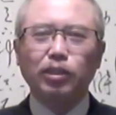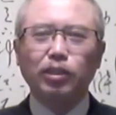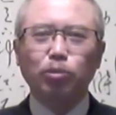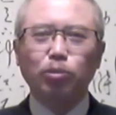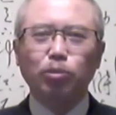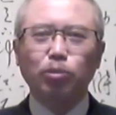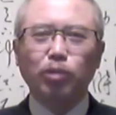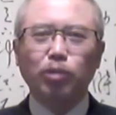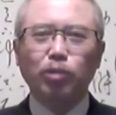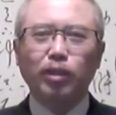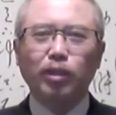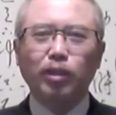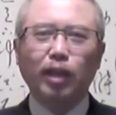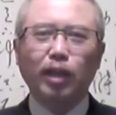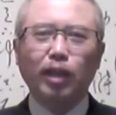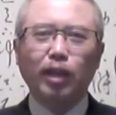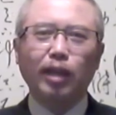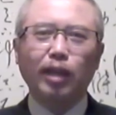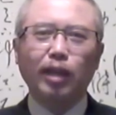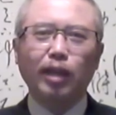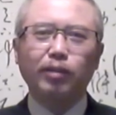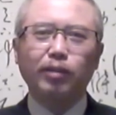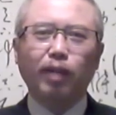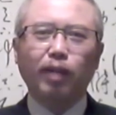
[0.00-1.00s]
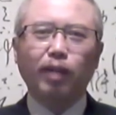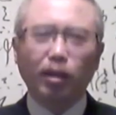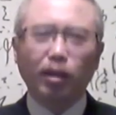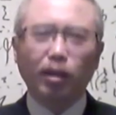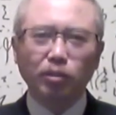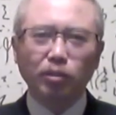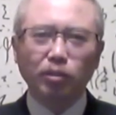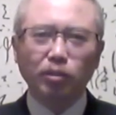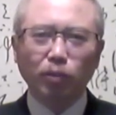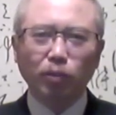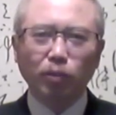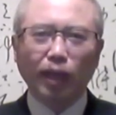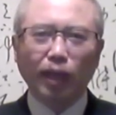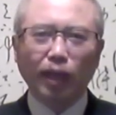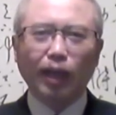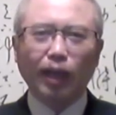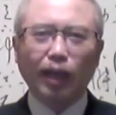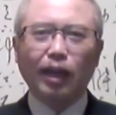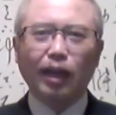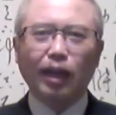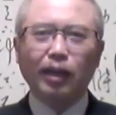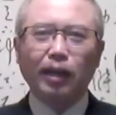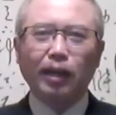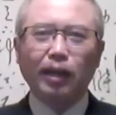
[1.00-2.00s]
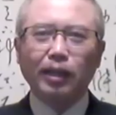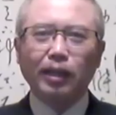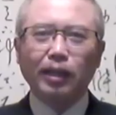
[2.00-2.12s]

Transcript: 束了，大概有二十多年了啊，